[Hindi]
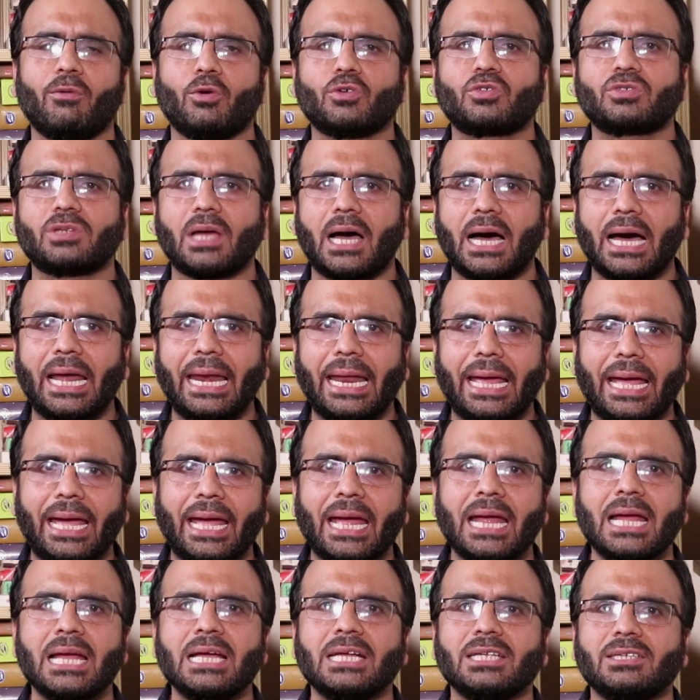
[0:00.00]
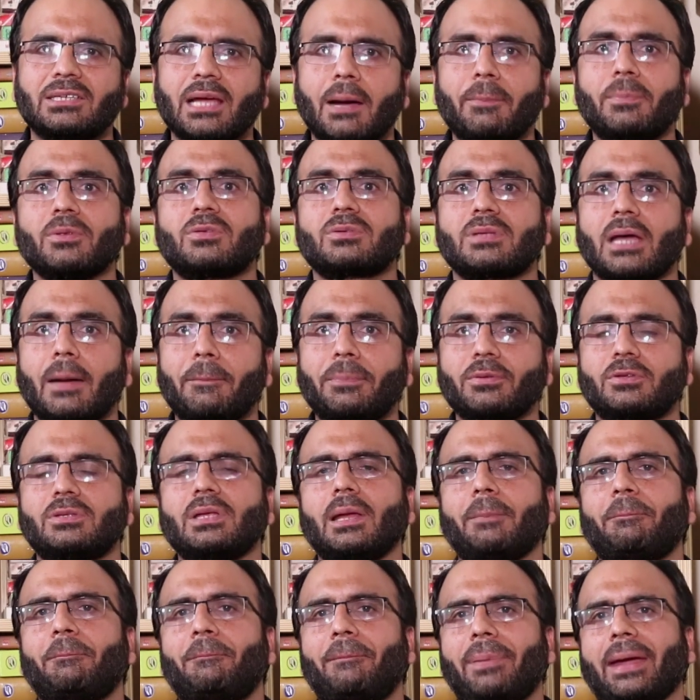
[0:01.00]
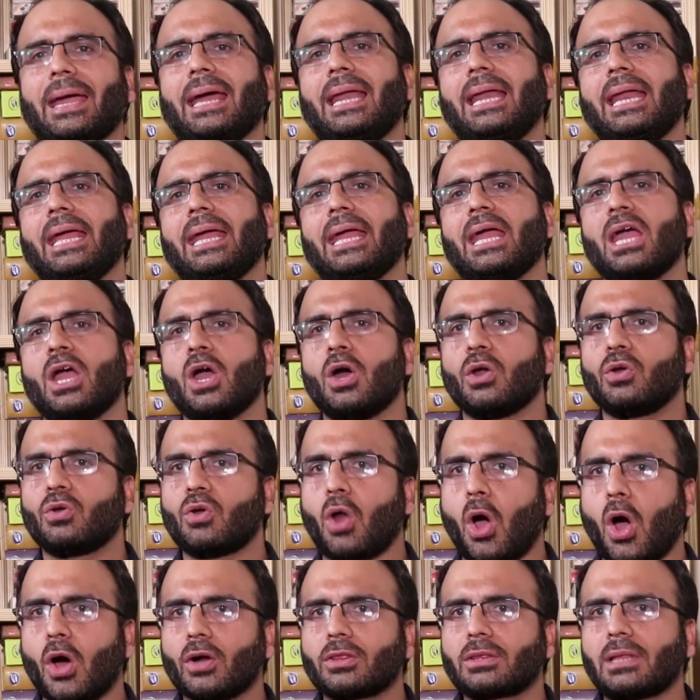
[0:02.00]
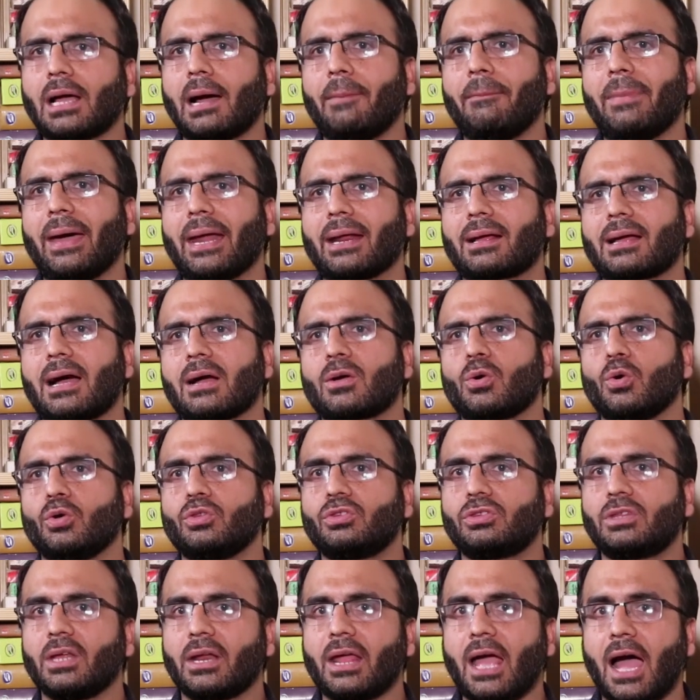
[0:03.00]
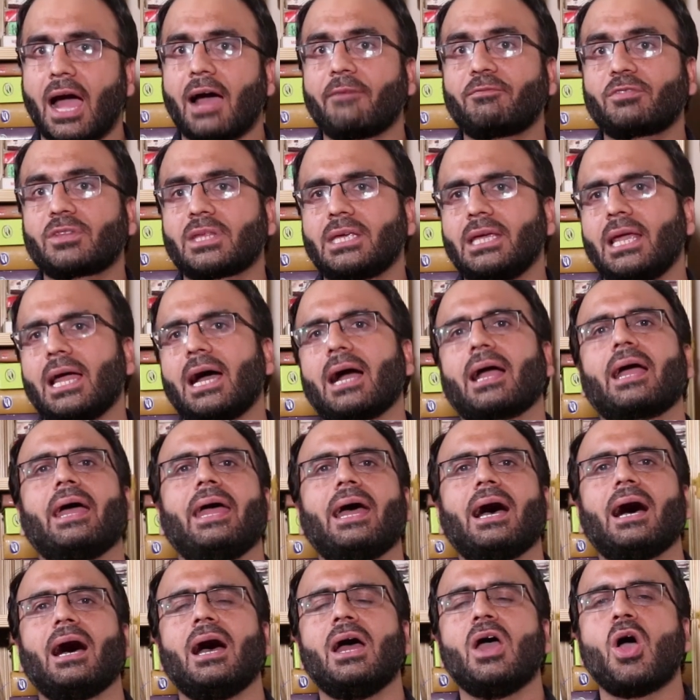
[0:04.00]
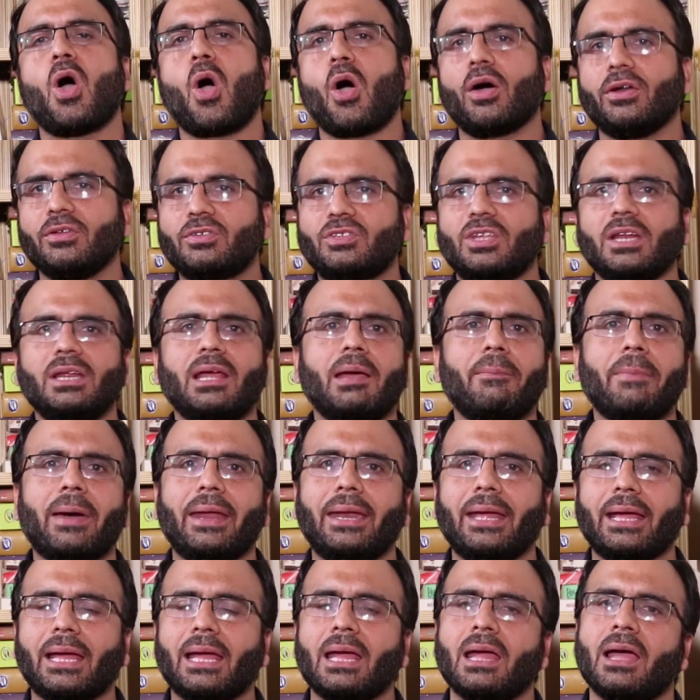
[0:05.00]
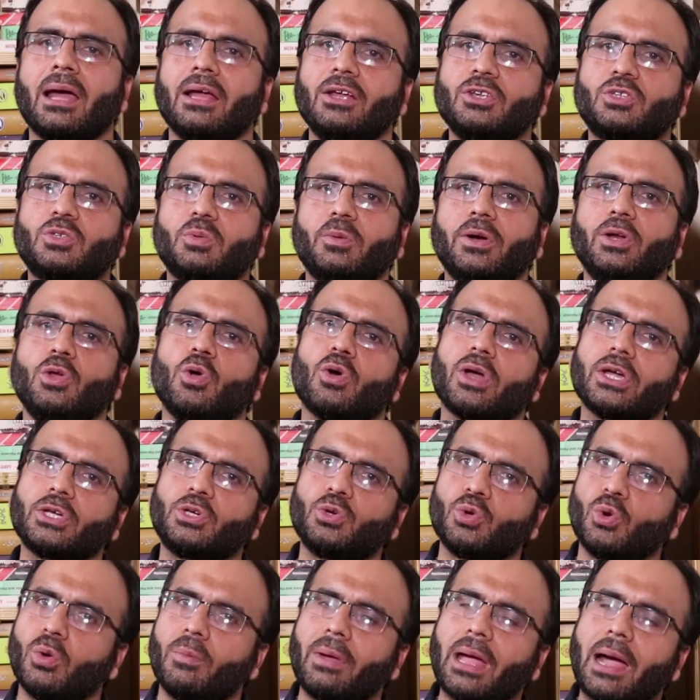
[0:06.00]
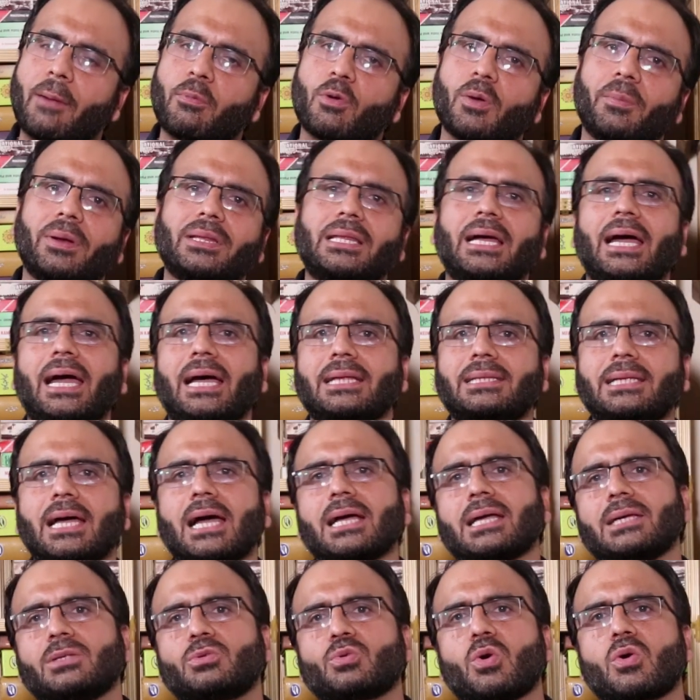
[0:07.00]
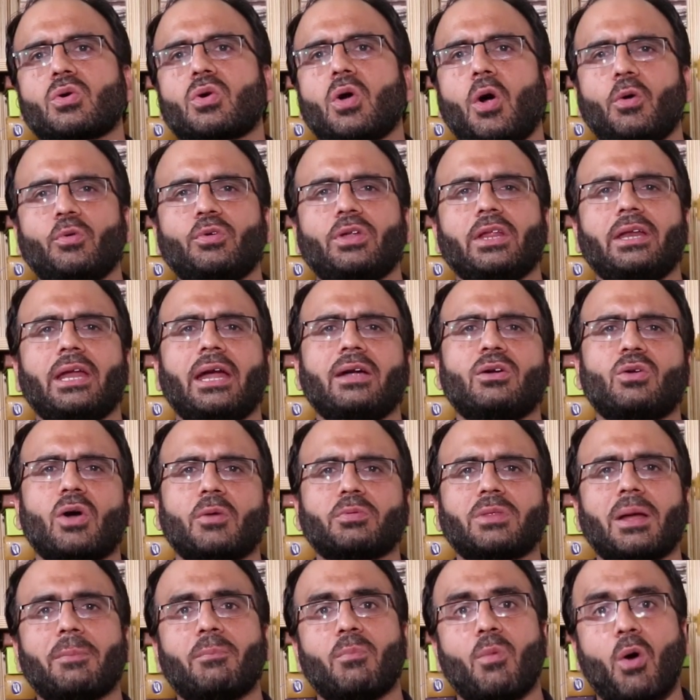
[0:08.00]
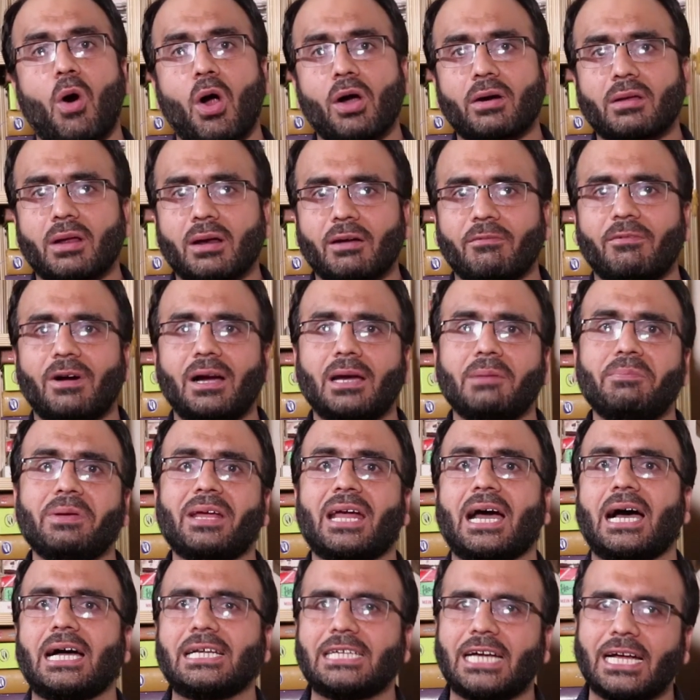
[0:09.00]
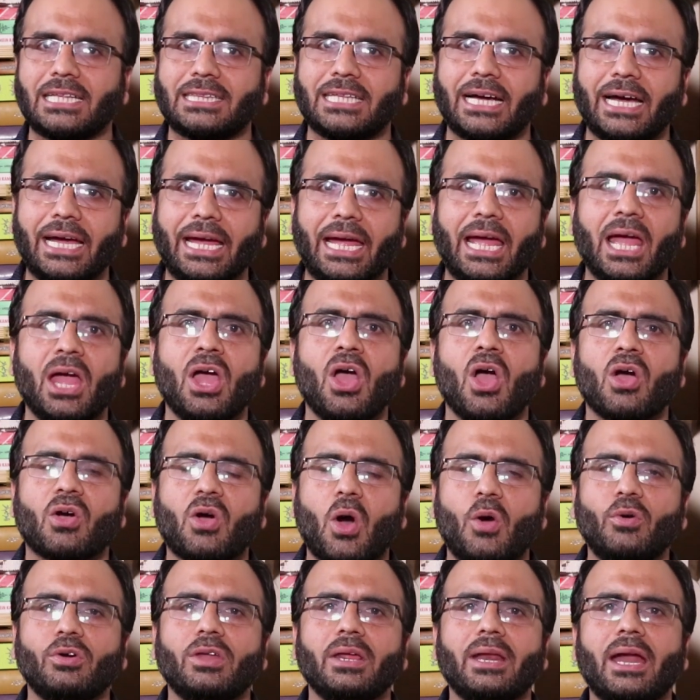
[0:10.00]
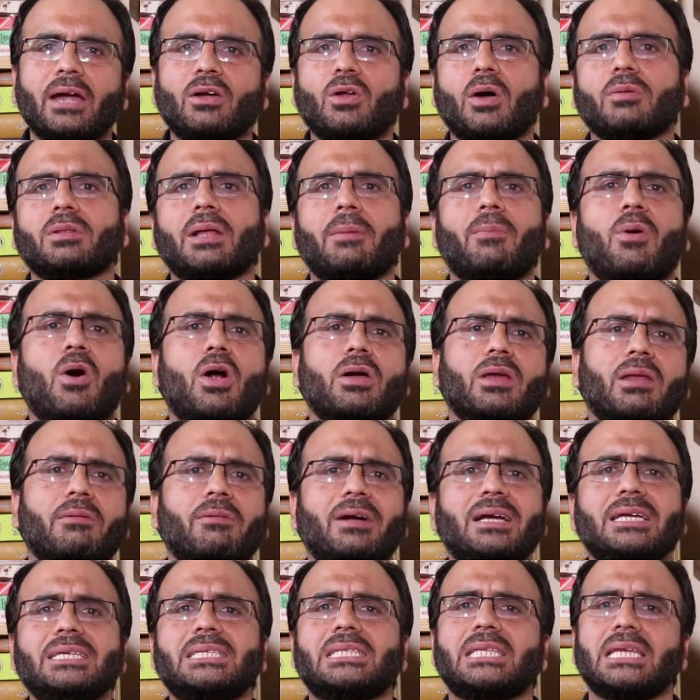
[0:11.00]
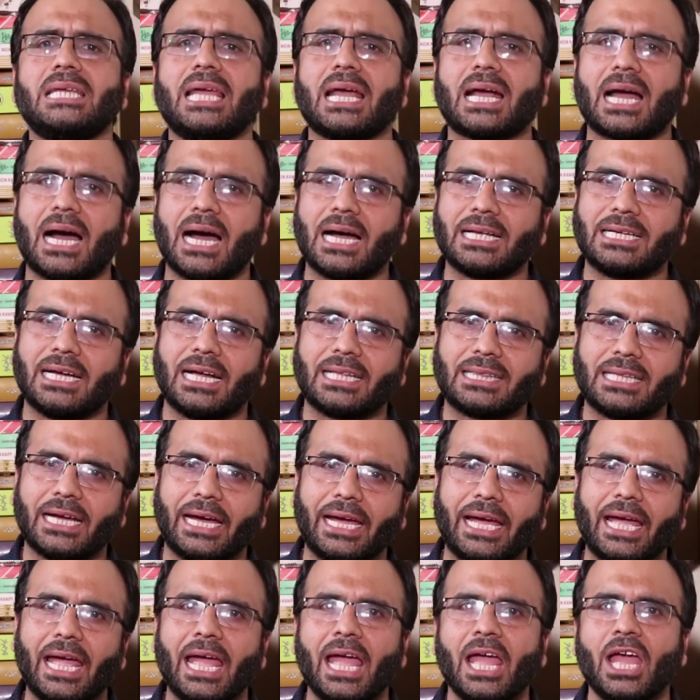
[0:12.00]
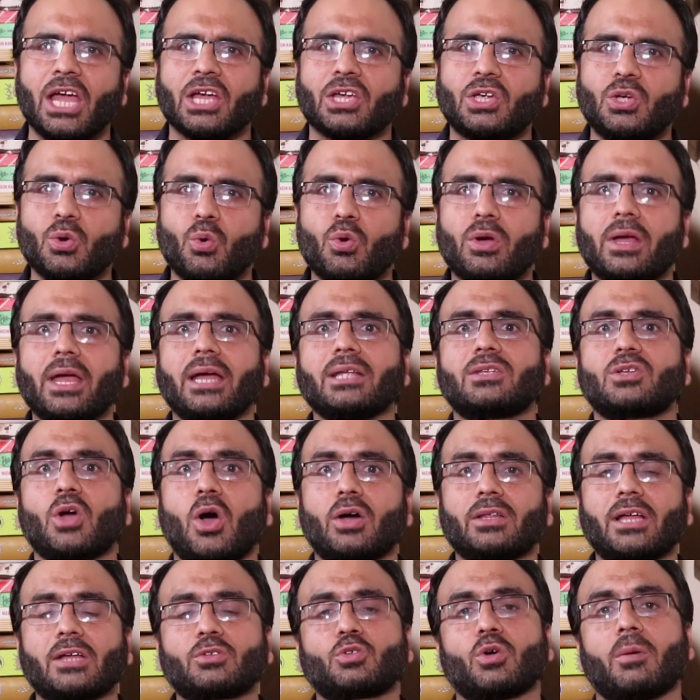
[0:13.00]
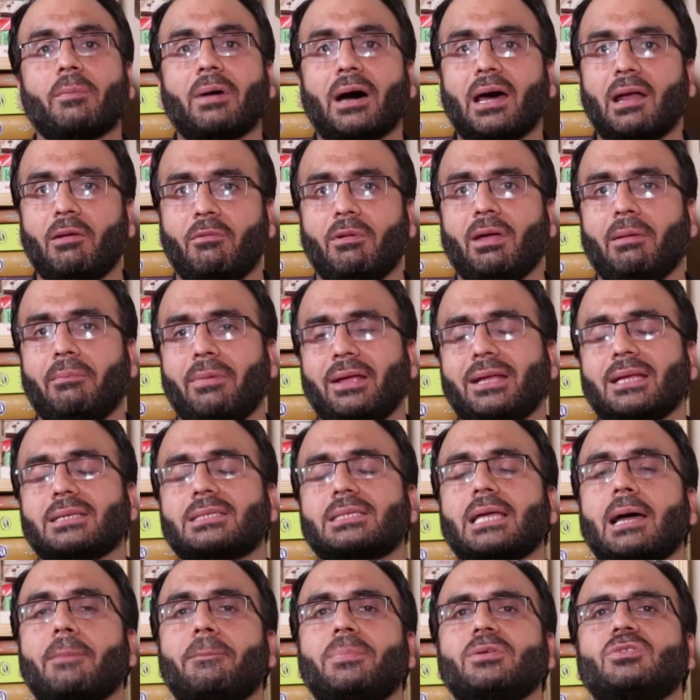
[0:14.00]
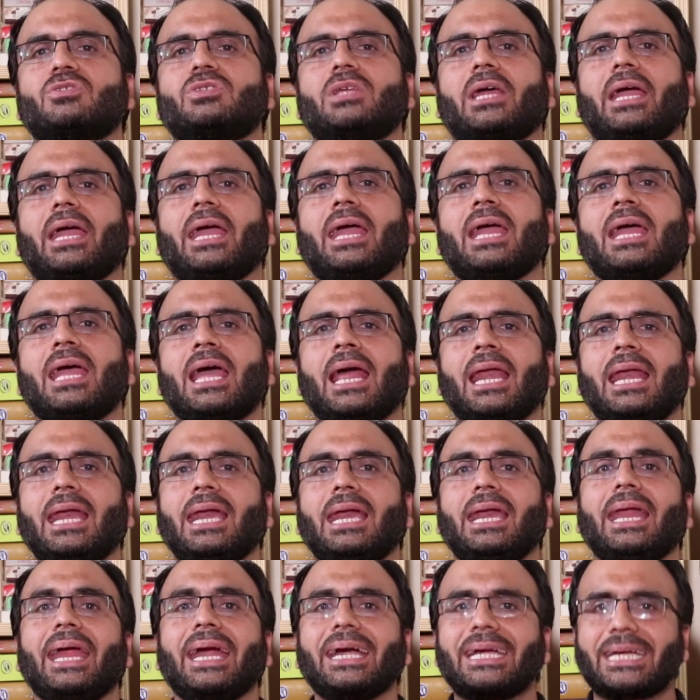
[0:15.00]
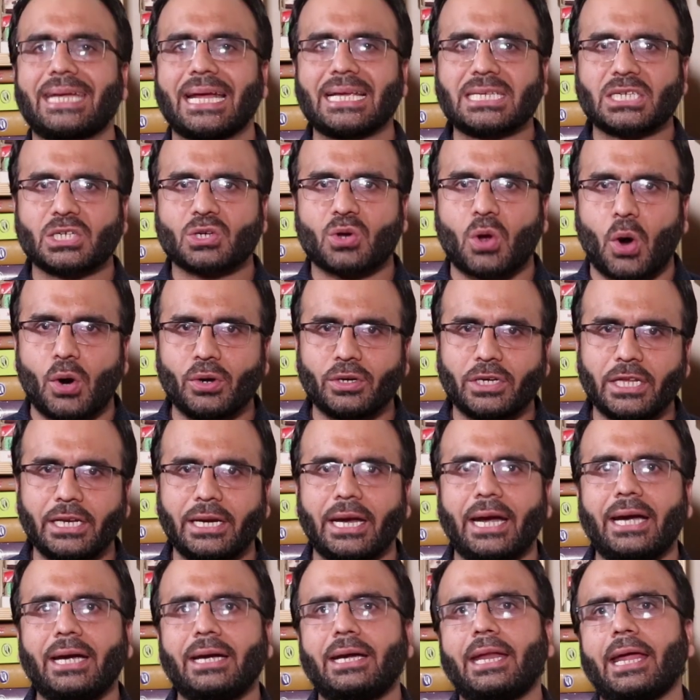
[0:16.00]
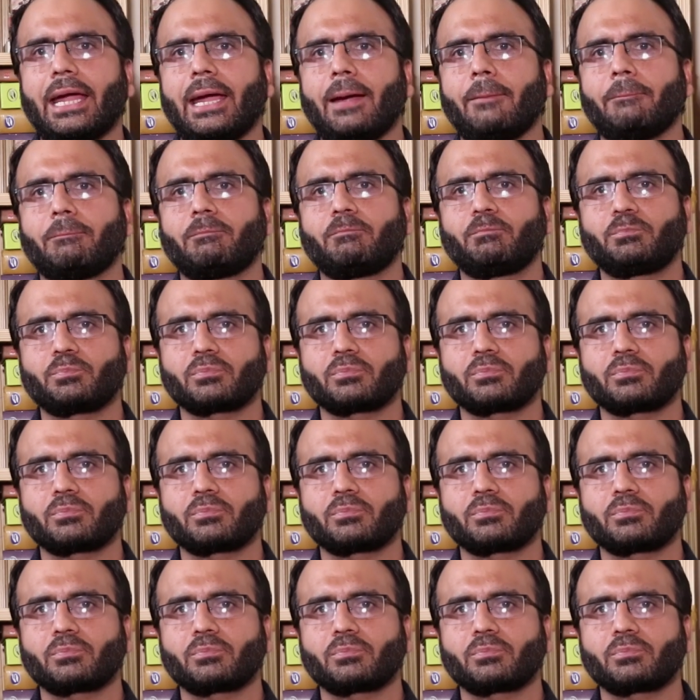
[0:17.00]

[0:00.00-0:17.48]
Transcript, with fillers: वो साल है जब सबसे पहले नॉर्थ अमेरिका को दरियाफ्त किया गया और इसलिए मैंने इस वीडियो के शुरू में आपको बताया था कि इसको कॉन्टीनेंट ऑफ द मॉडर्न वर्ल्ड भी कहा जाता है कॉन्टीनेंट ऑफ द मॉडर्न वर्ल्ड इसलिए कहा जाता है क्योंकि चौदह में यह सबसे लेटेस्ट कॉन्टिनेंट है